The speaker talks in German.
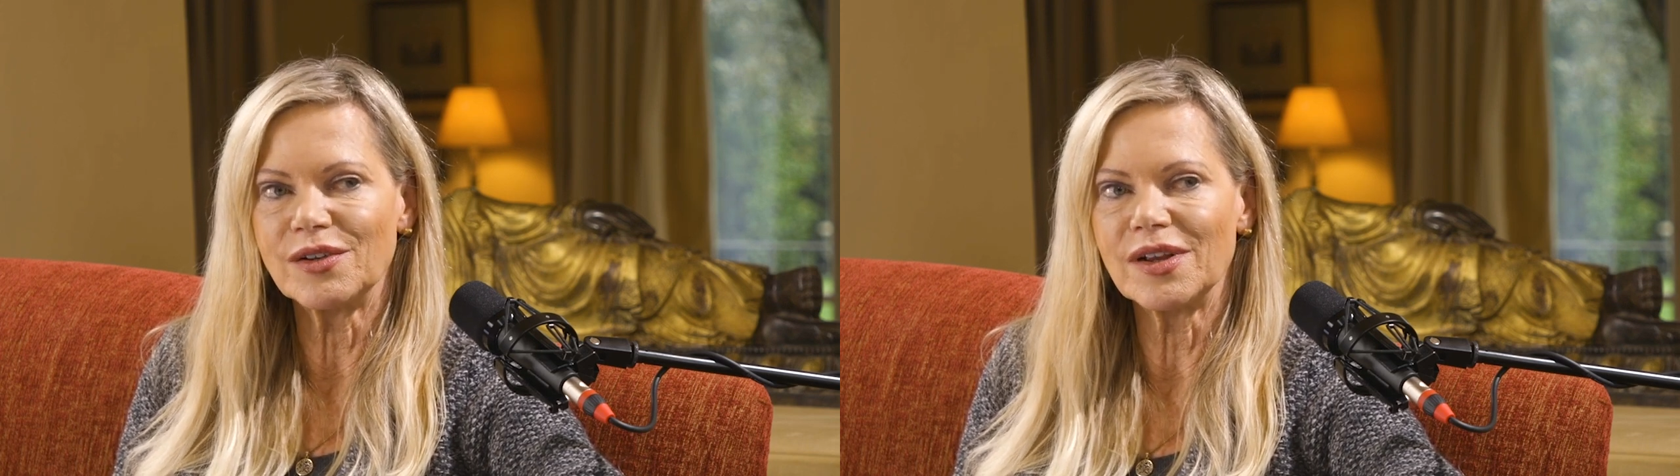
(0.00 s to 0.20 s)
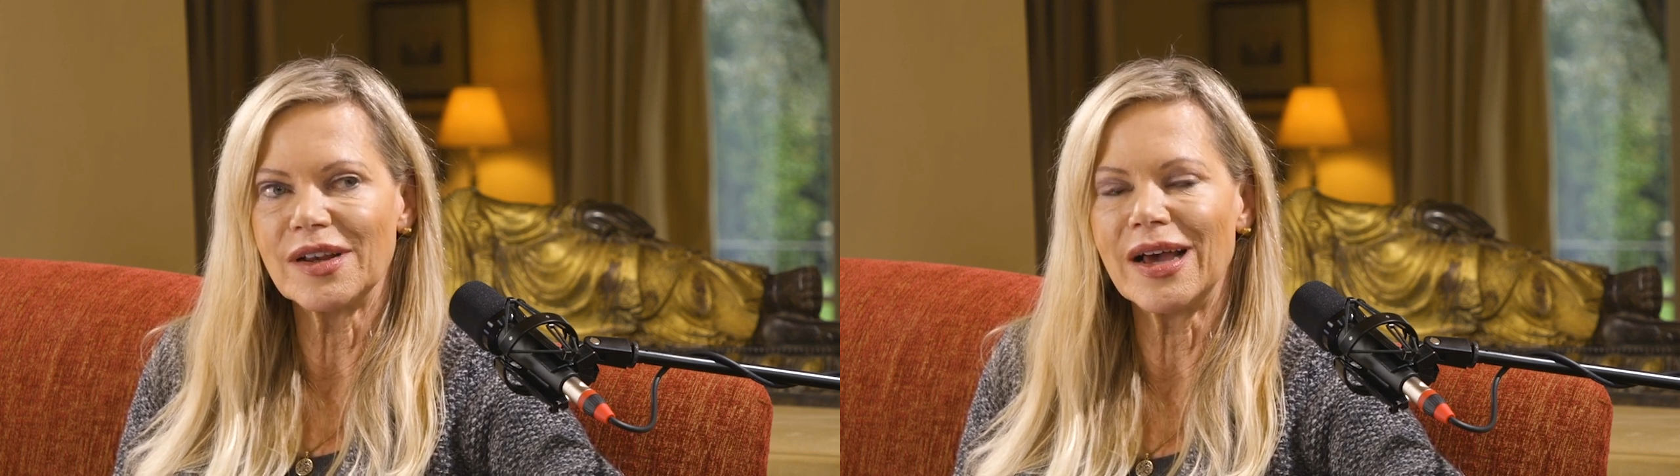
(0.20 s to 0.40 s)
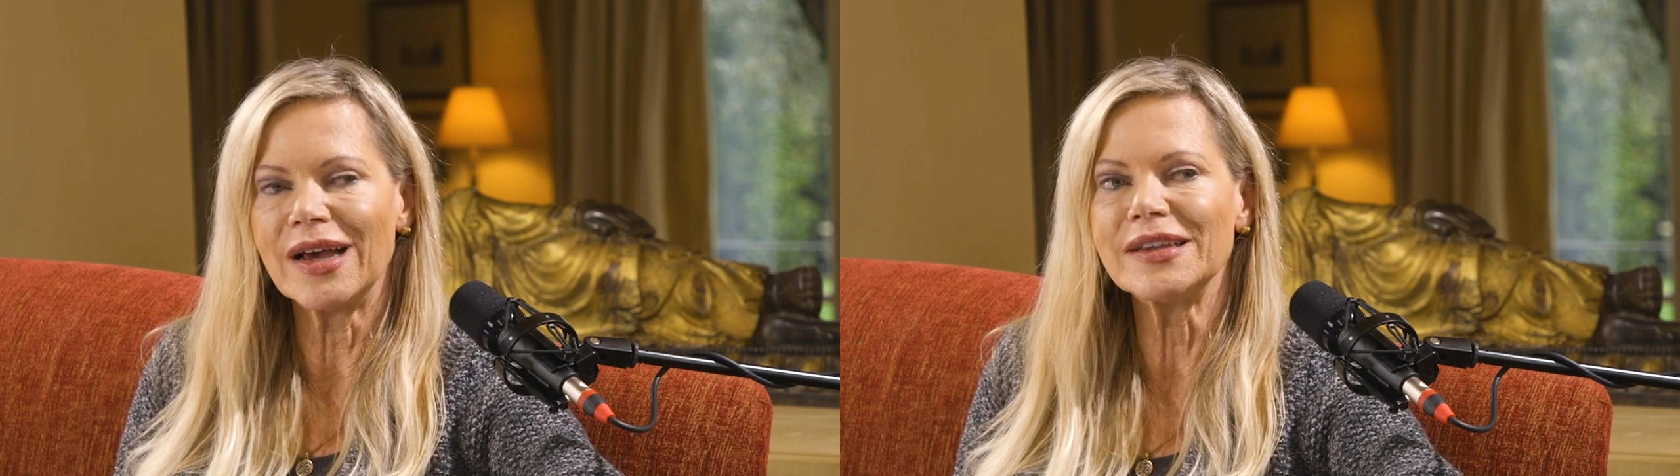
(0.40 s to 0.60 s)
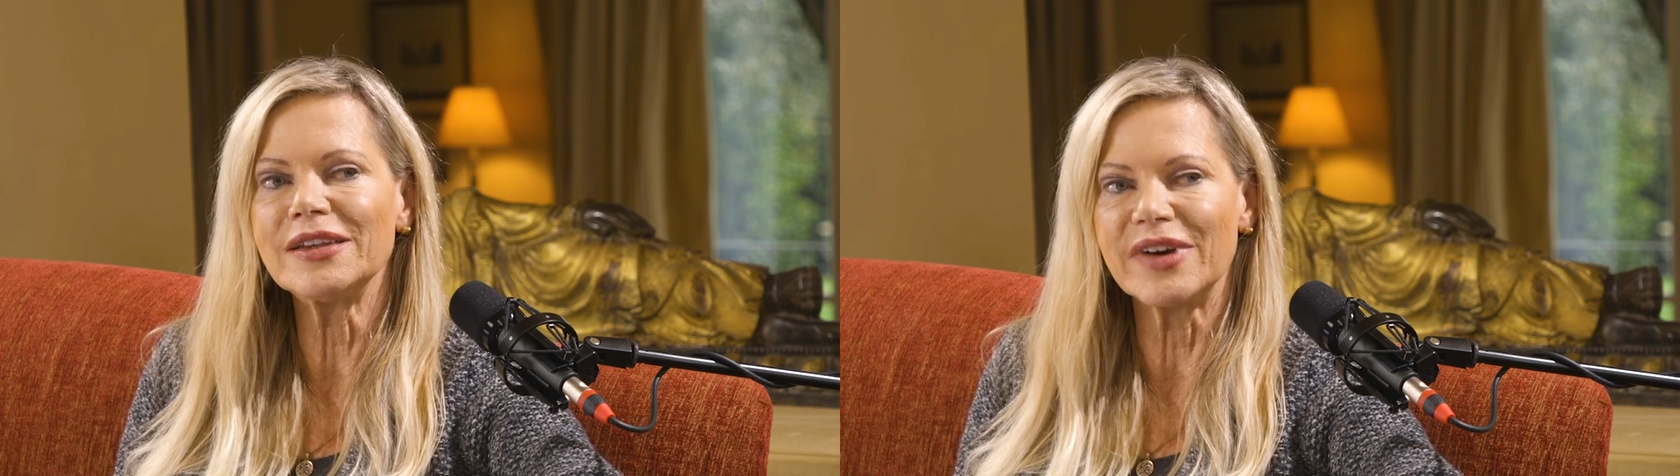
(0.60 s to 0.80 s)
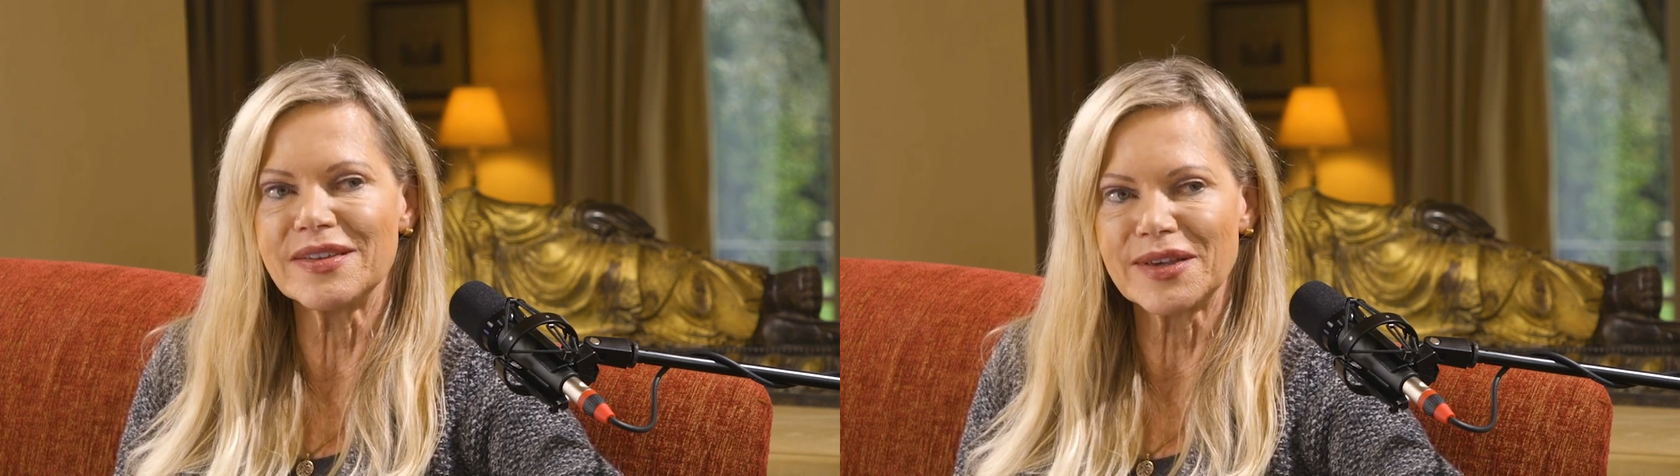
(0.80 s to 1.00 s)
einen klaren
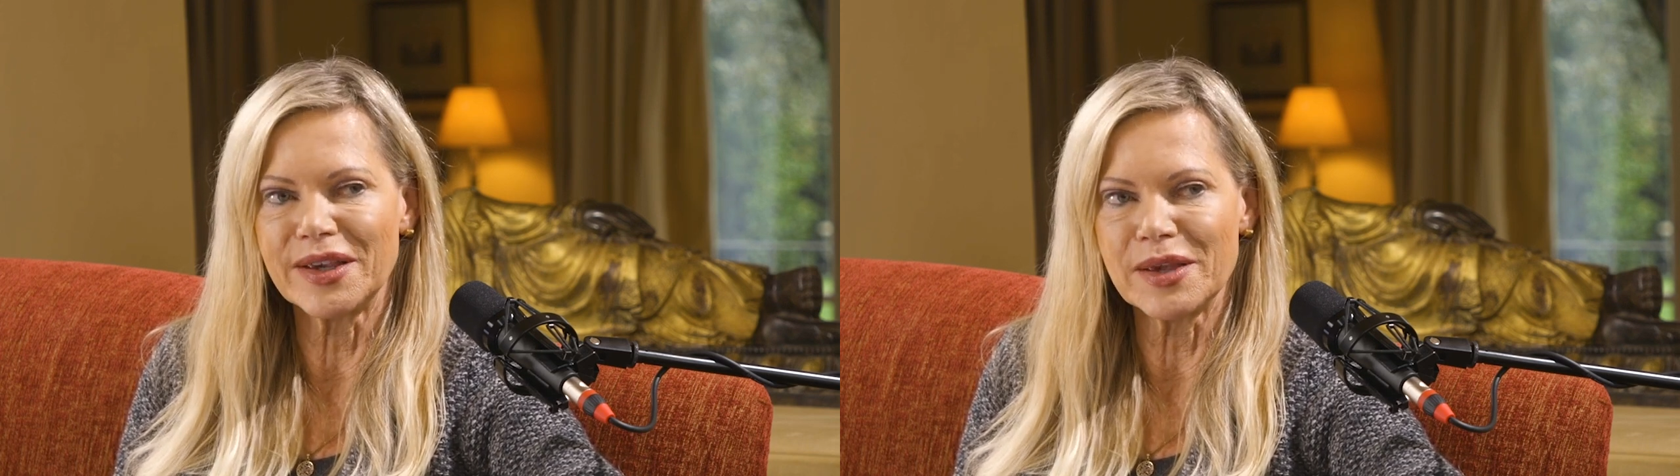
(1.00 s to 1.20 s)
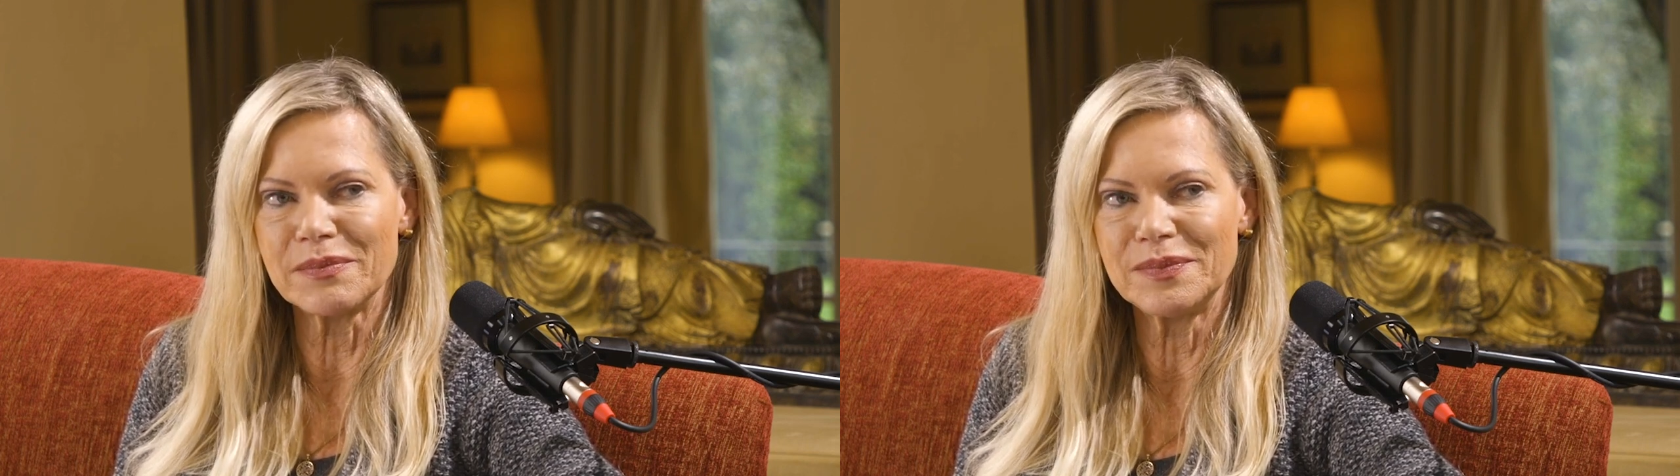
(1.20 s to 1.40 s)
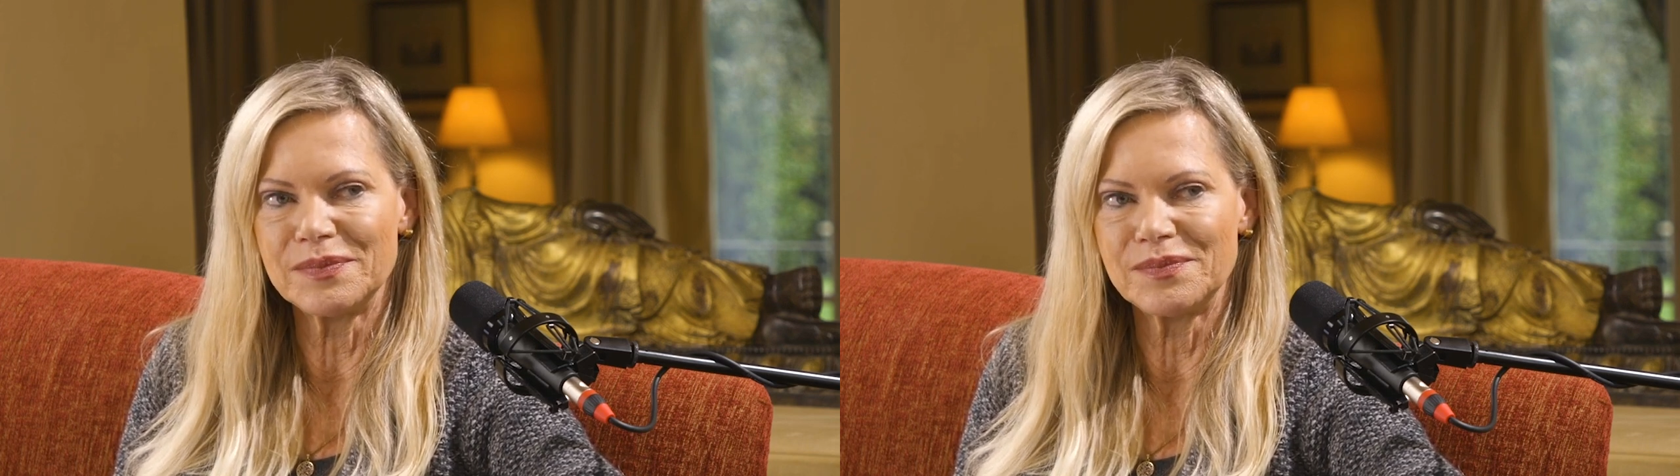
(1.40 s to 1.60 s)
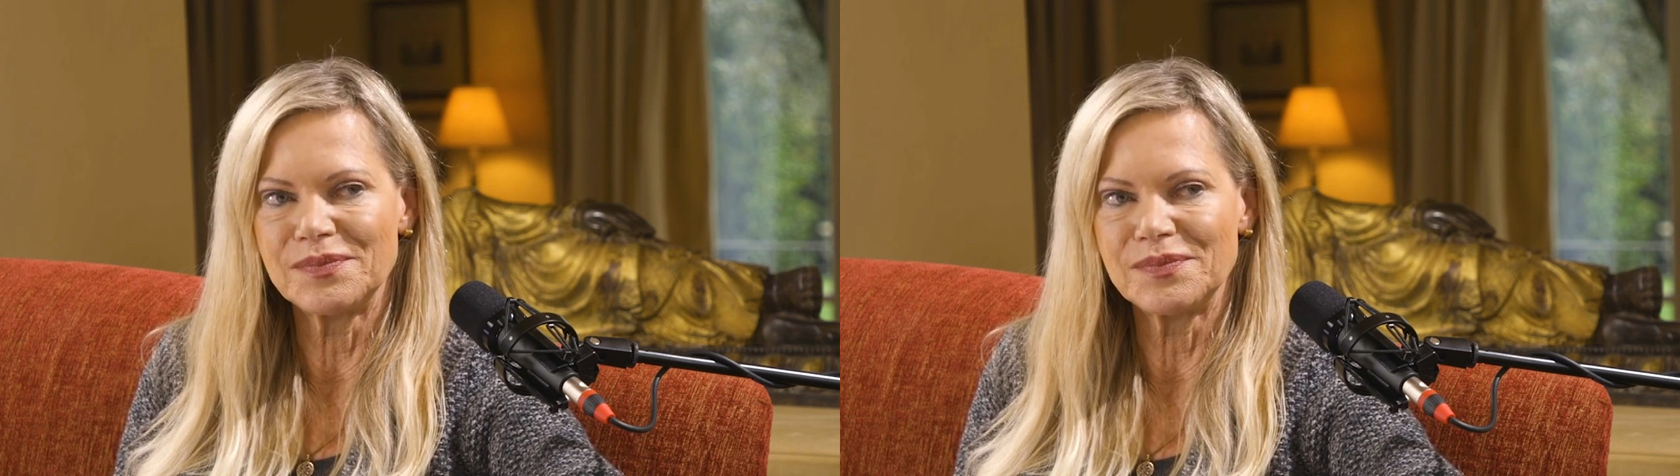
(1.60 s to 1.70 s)
Hinweis gegeben.